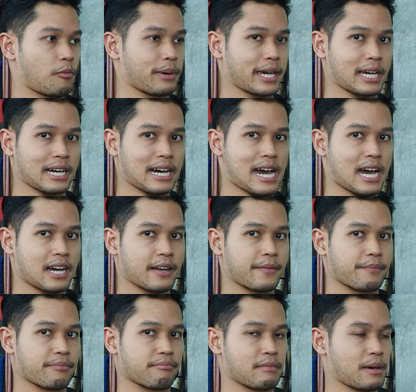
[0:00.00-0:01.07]
ออกไปข้า
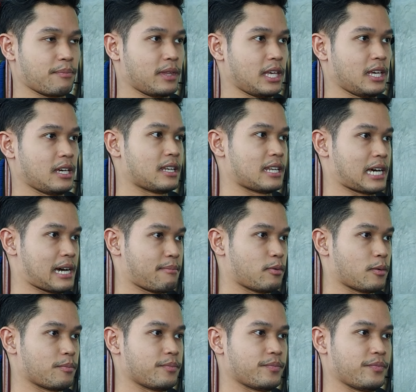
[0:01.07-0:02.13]
งๆแบบนี้นะครับ
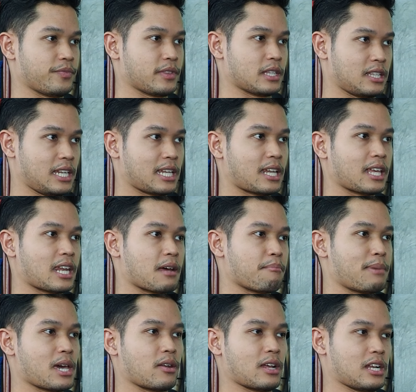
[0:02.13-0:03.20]
ผมทีนี้ถ้าจะดัม
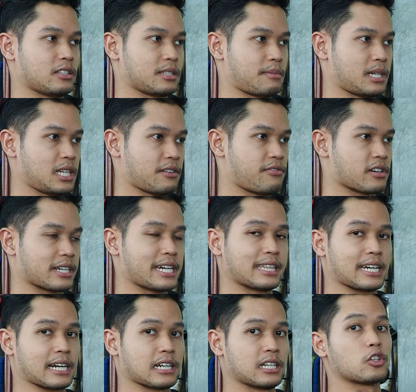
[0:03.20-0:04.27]
เบลเนี่ยเราสามารถที่จะฝึกได้
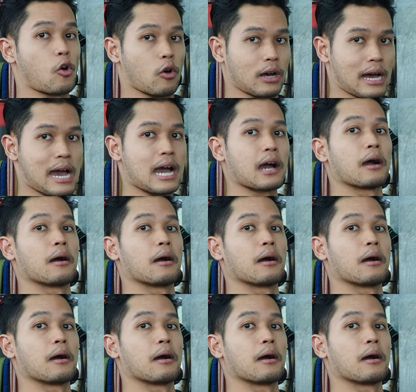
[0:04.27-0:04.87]
ทั้ง2ข้าง